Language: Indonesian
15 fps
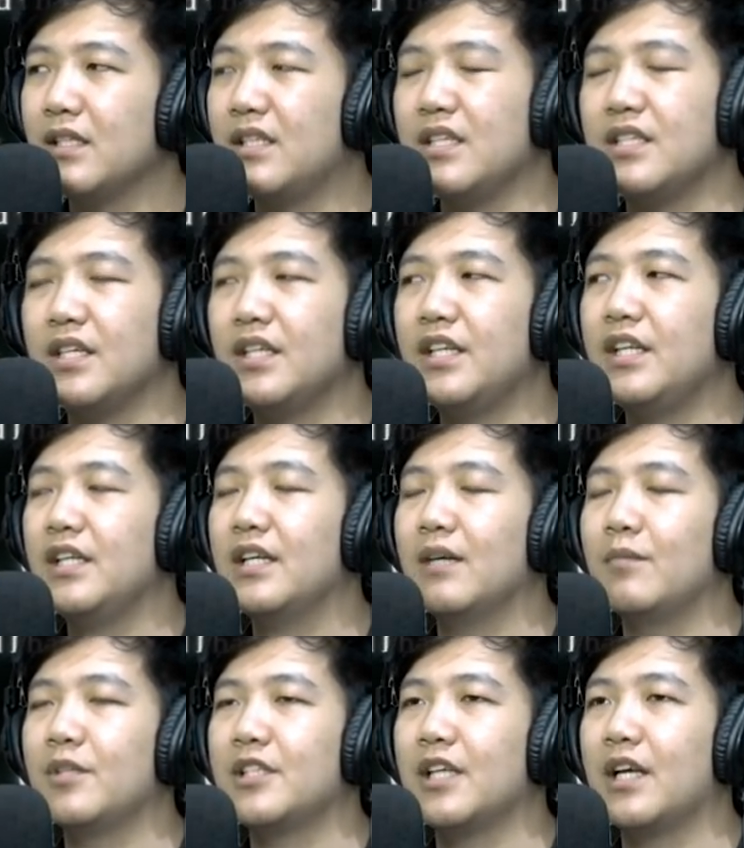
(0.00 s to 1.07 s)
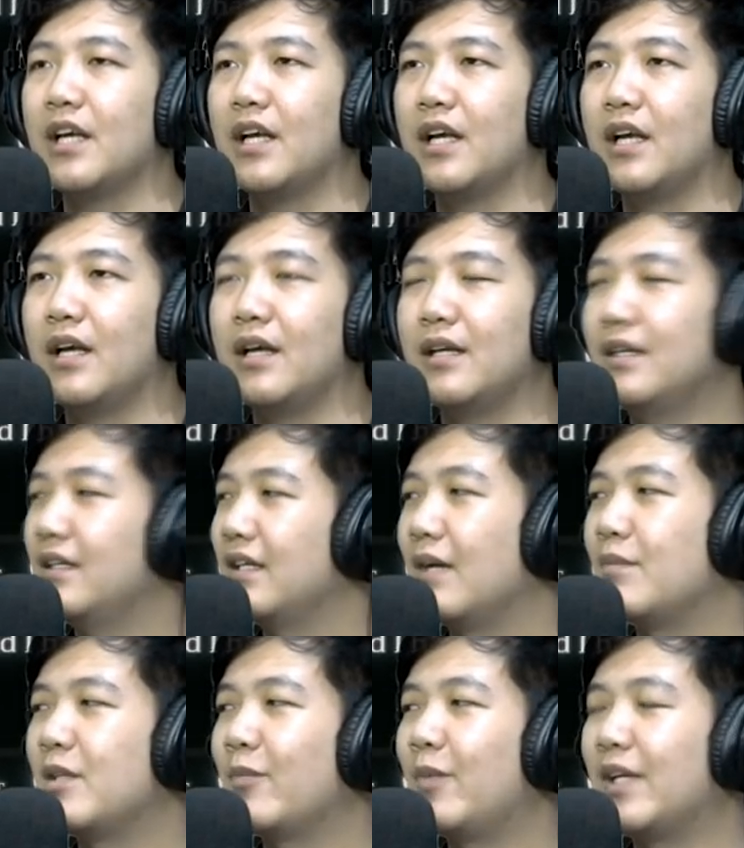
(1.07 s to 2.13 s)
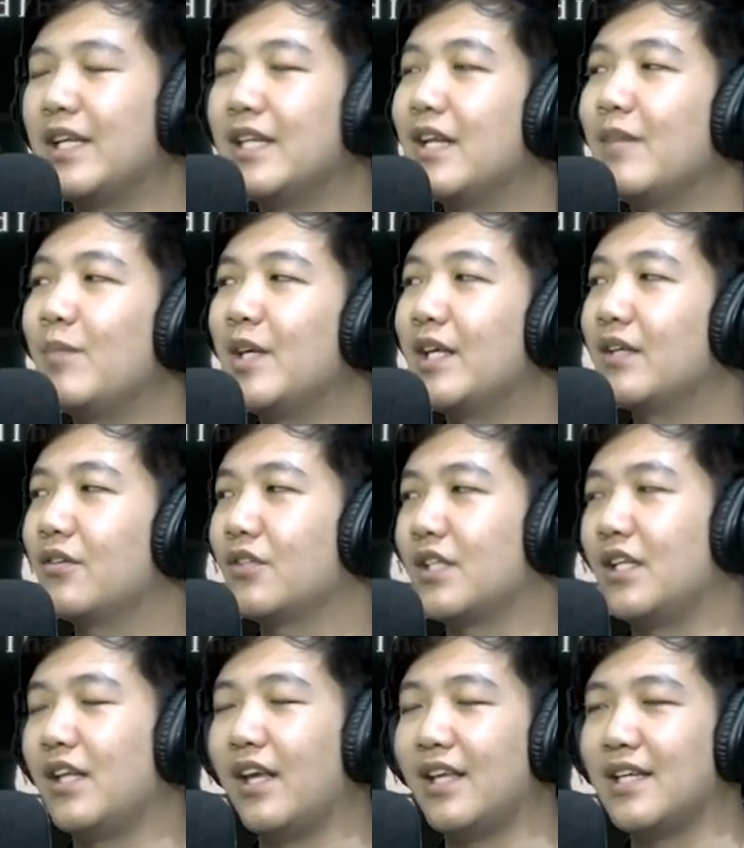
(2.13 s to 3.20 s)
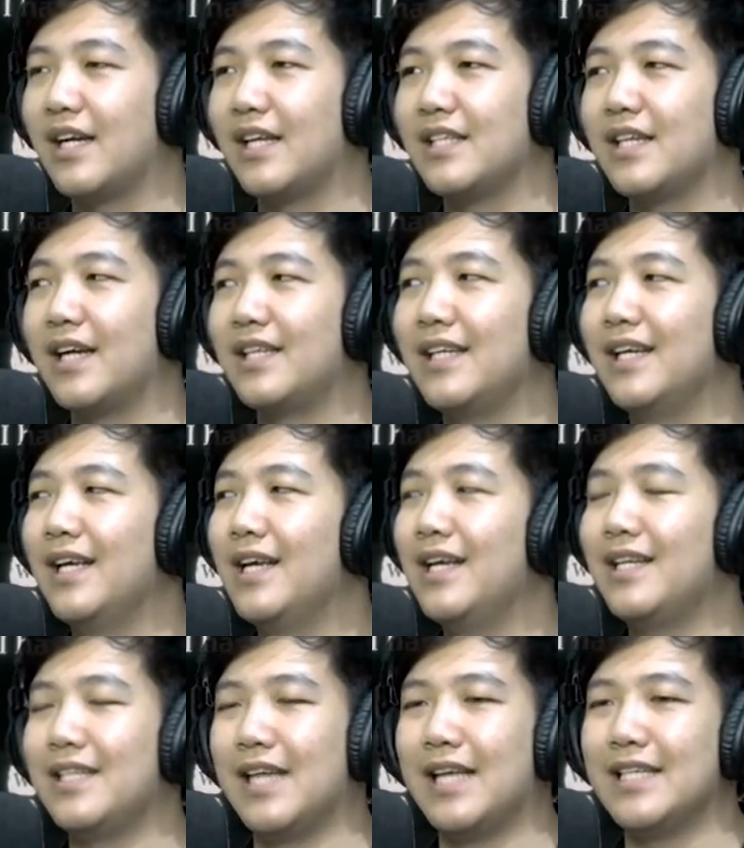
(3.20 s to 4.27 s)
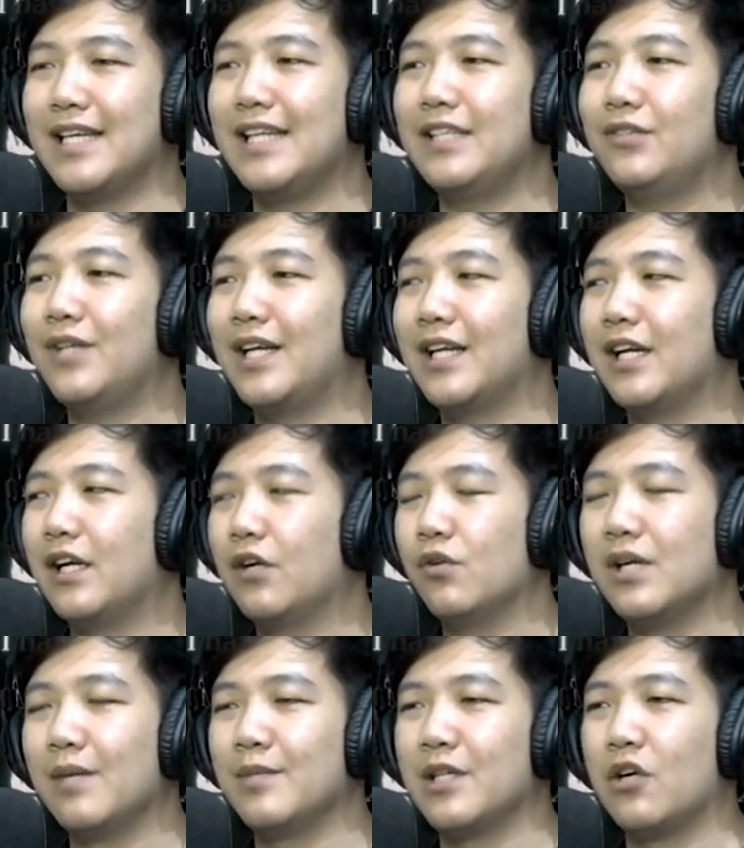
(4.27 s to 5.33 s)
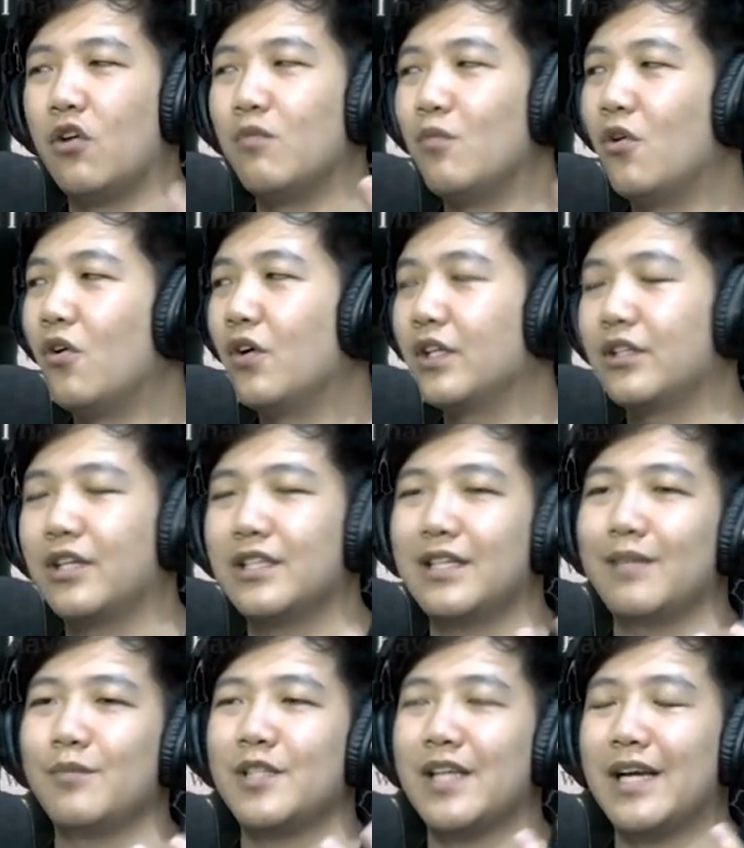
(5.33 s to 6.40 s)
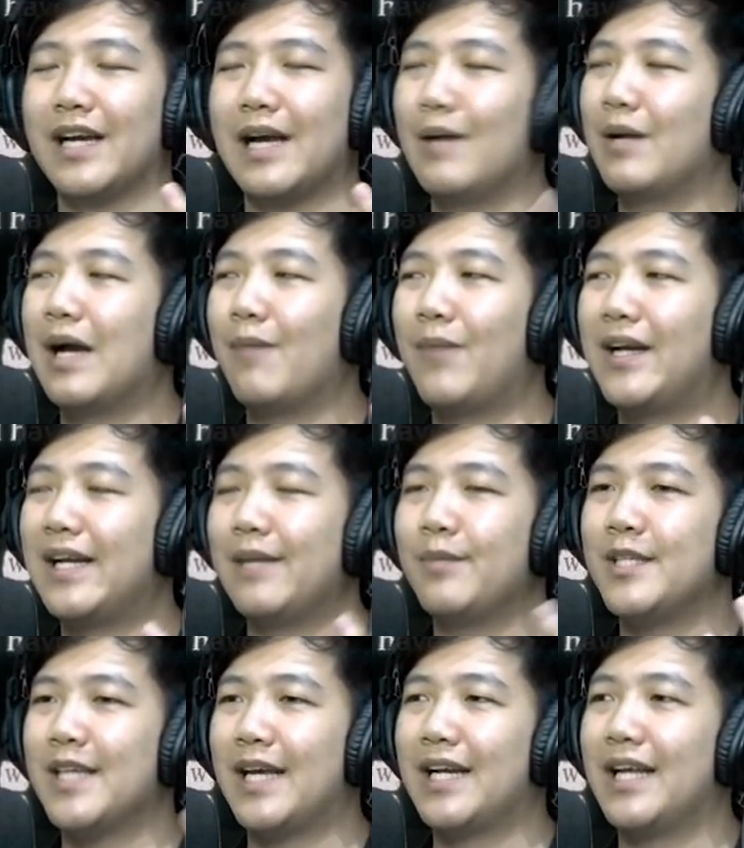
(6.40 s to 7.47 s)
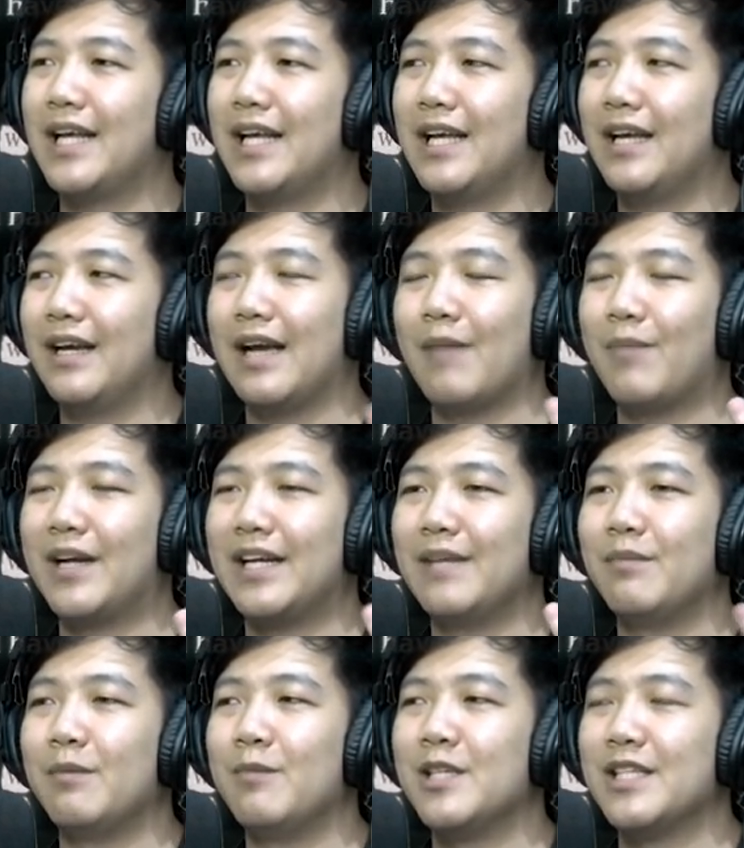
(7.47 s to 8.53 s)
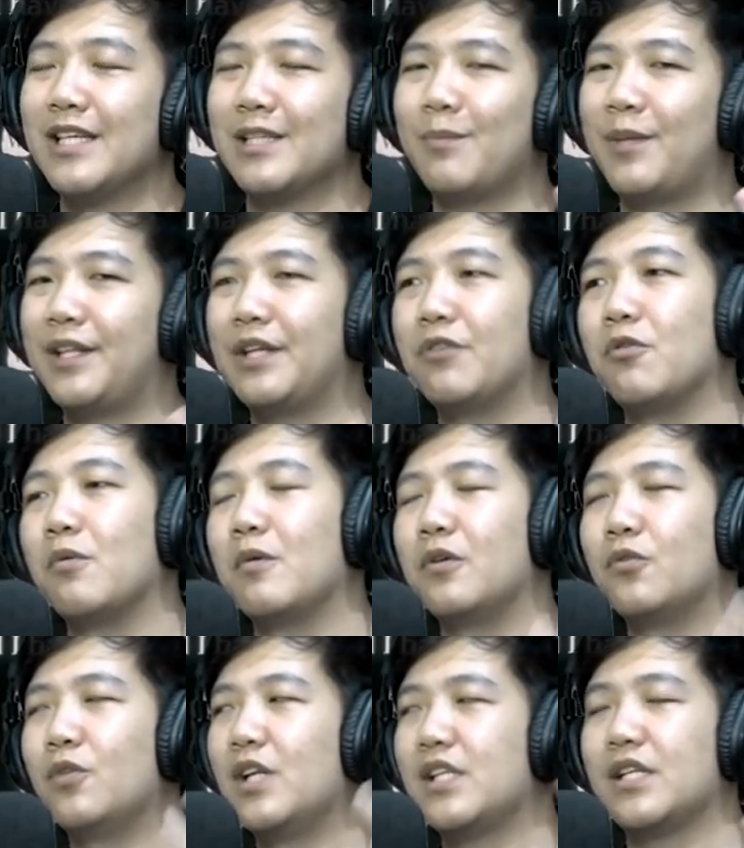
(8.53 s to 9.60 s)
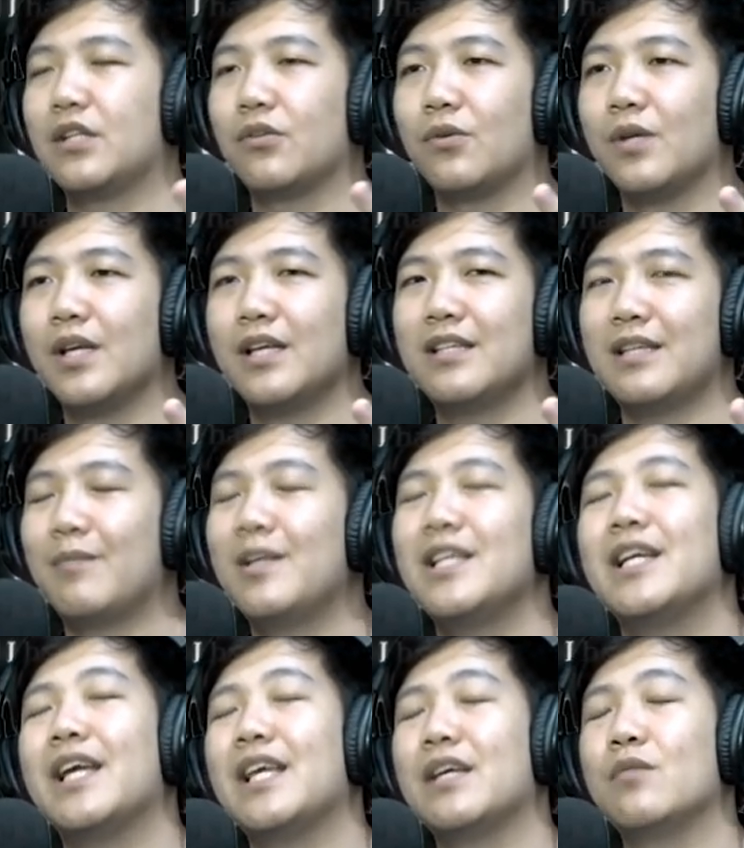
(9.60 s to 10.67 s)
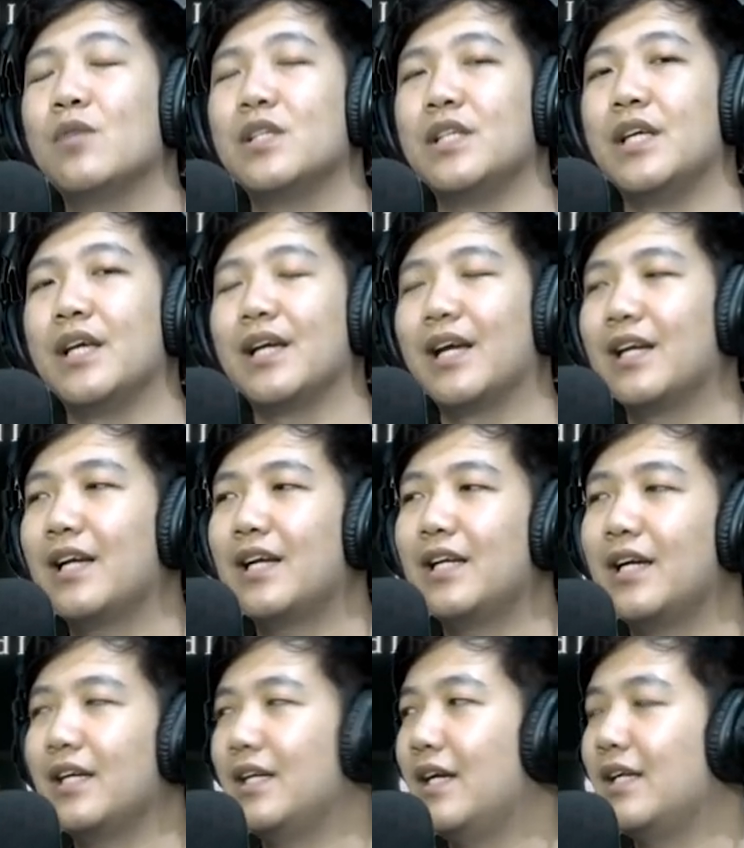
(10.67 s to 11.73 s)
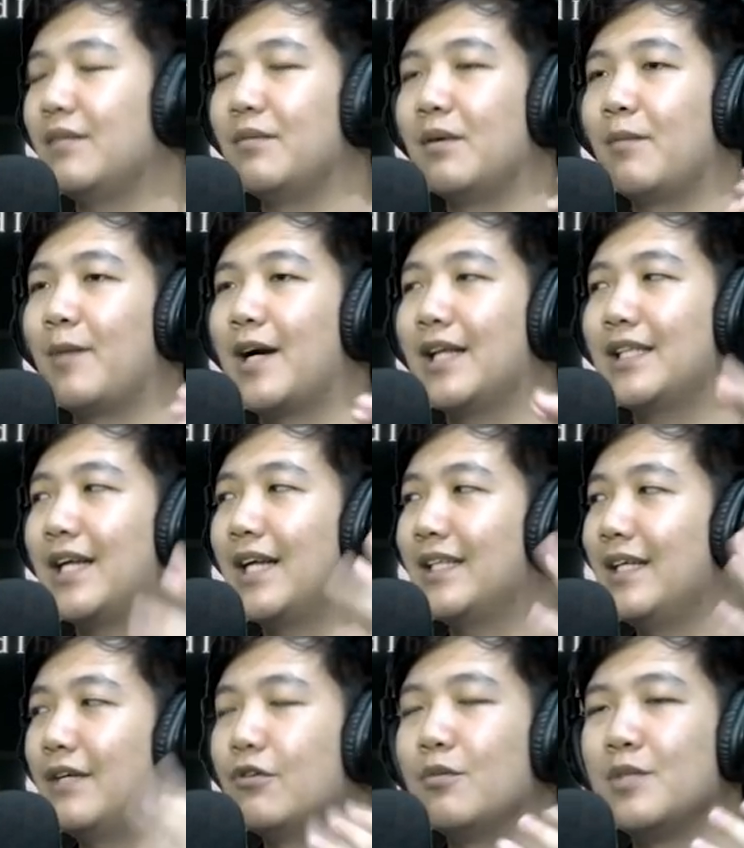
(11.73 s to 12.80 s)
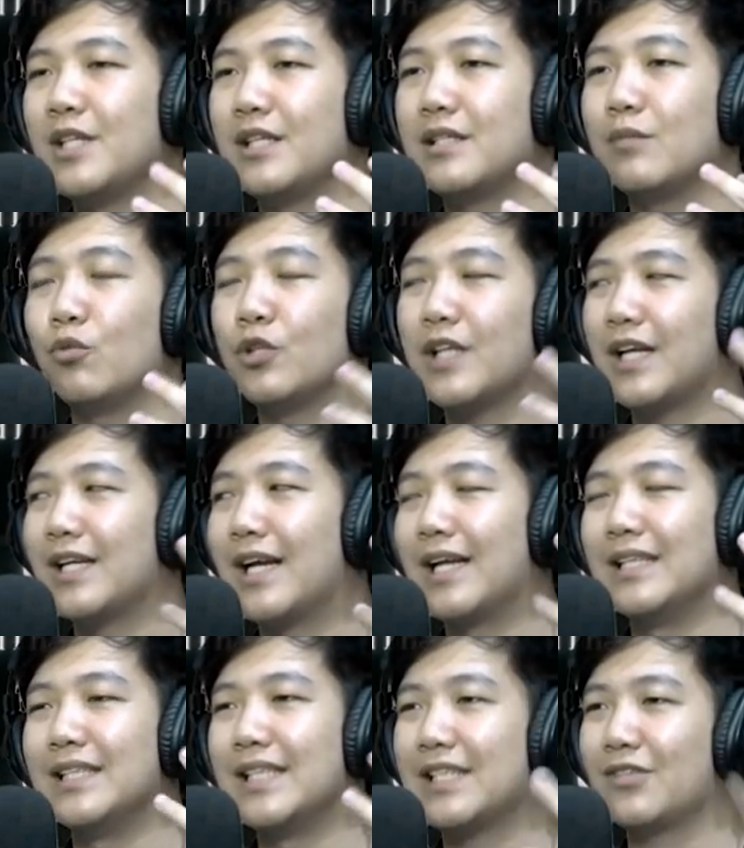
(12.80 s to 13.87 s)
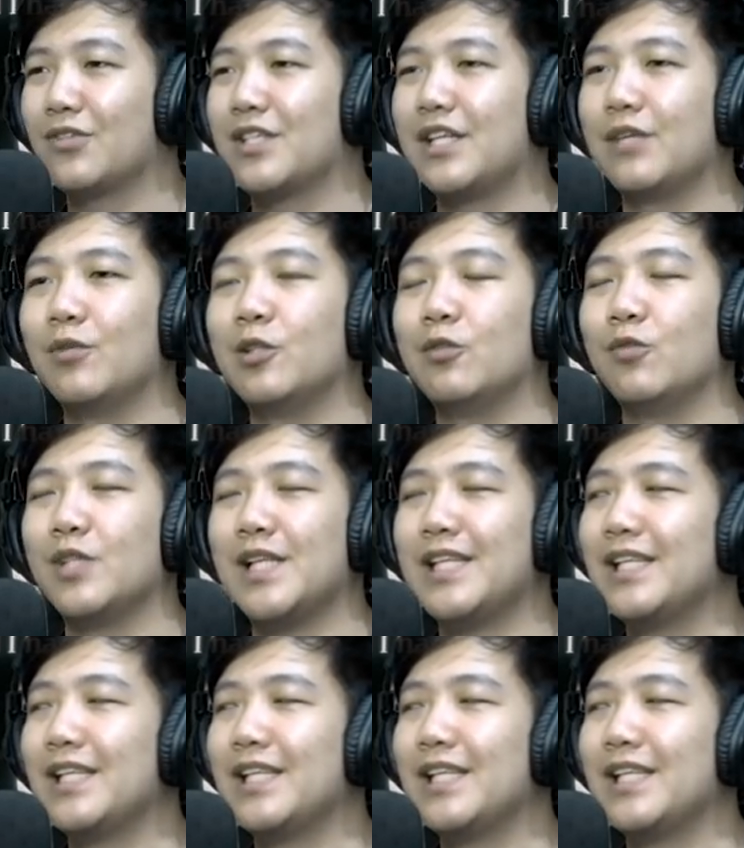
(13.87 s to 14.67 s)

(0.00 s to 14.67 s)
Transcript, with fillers: Si Jane ini nggak bisa nggak bisa pergi dari pikiran kalau seandainya jangan-jangan jangan-jangan itu gara-gara gue nggak bisa ngomong gitu kan nggak bisa nggak nggak pandai bicara nggak pandai berbicara seperti gue nulis gitu sama aja kayak gue sih karena kadang-kadang ada beberapa kata-kata yang gue bisa sebutkan dengan jelas kalau seandainya gue di tulisan